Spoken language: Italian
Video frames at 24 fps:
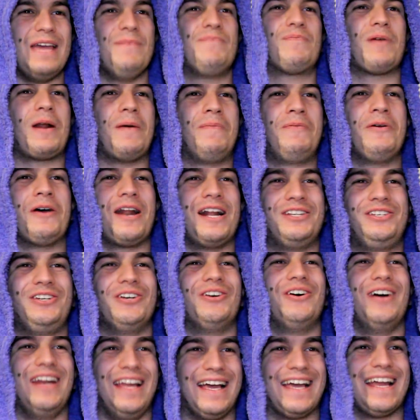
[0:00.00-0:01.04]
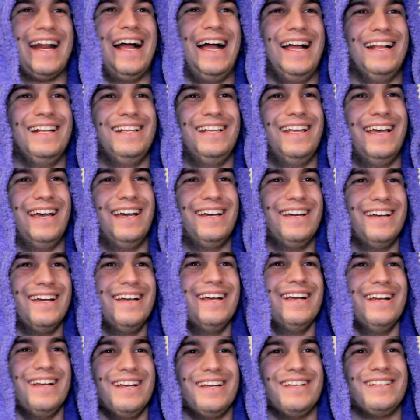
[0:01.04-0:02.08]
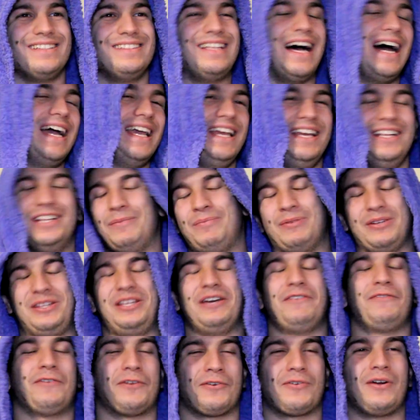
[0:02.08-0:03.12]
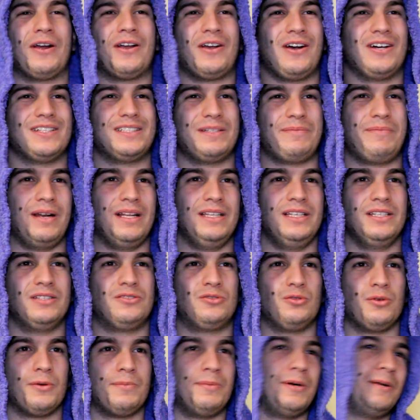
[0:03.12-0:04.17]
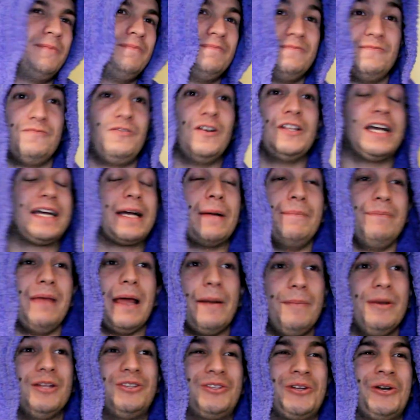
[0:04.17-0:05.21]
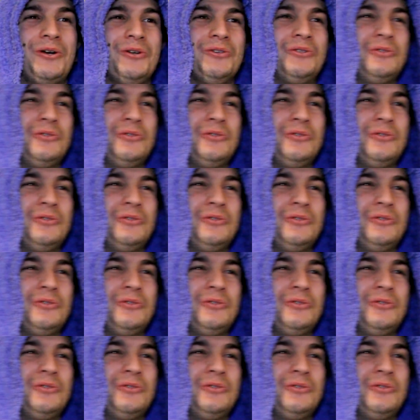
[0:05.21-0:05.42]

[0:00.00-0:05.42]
hai proprio ragione grande Dai dopo ti offro qualcosa per il disturbo Vado a cambiarmi e torno